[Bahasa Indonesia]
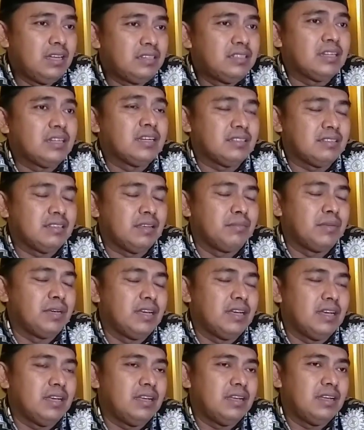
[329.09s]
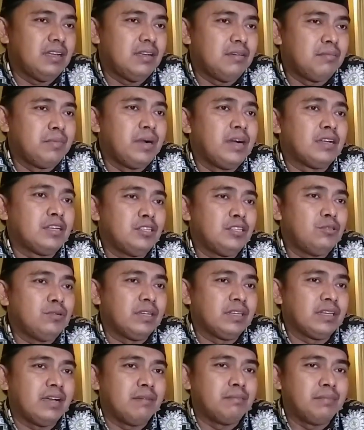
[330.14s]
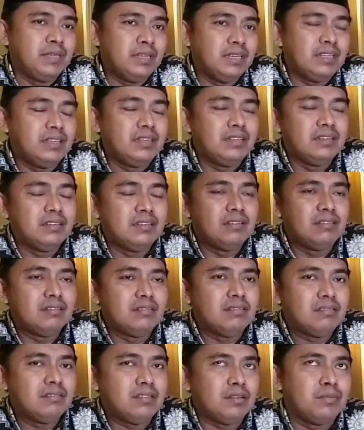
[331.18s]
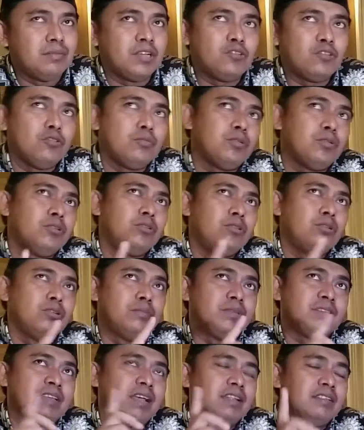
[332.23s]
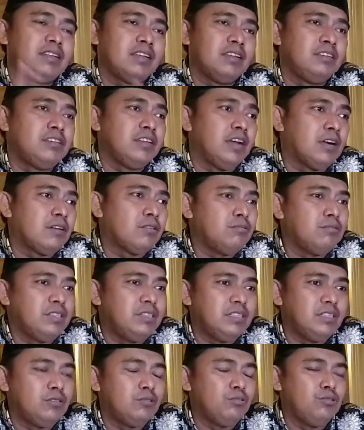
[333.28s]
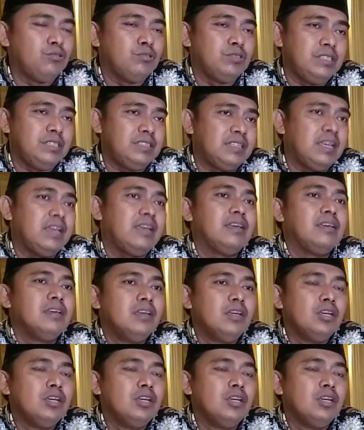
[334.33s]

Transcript: dekat sama Bang Ridwan Kamil termasuk pondok pesantren Daku di tujuh titik